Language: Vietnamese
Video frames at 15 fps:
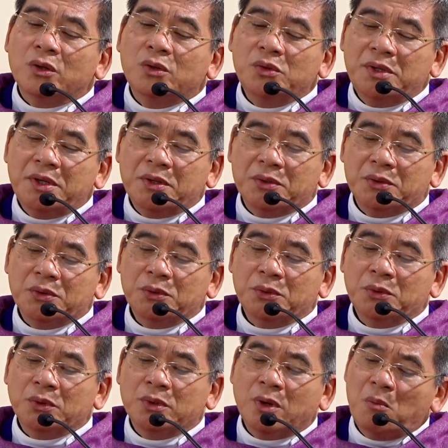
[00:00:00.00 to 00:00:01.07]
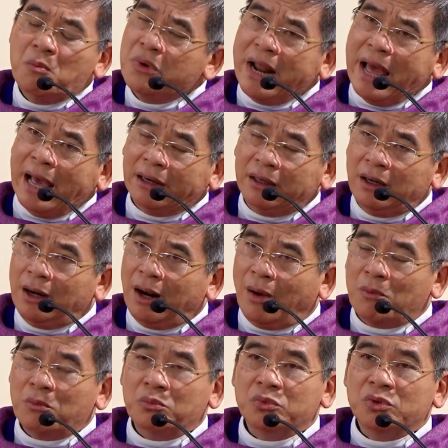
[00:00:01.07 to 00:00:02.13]
Chúa Giêsu không nản
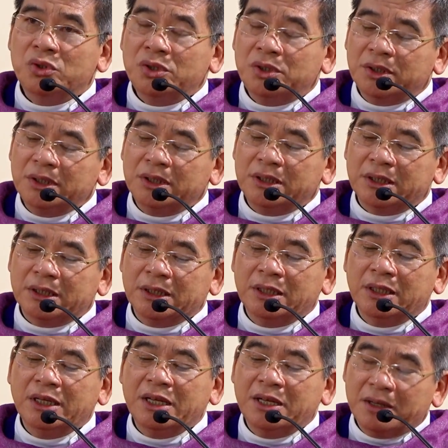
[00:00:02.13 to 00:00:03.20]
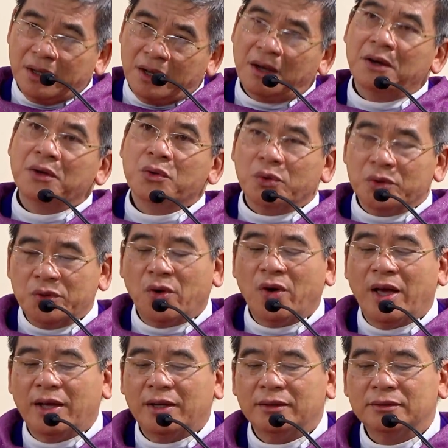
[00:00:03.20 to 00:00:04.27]
lòng trước những nghi ngờ của
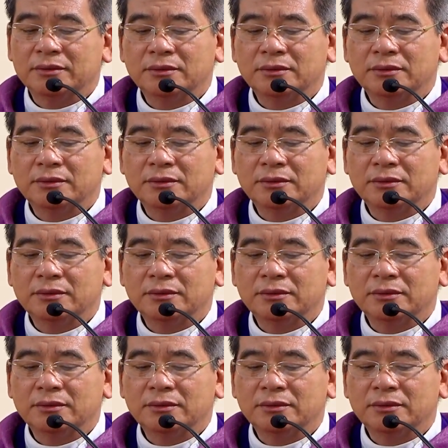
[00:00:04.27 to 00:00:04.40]
Gioan.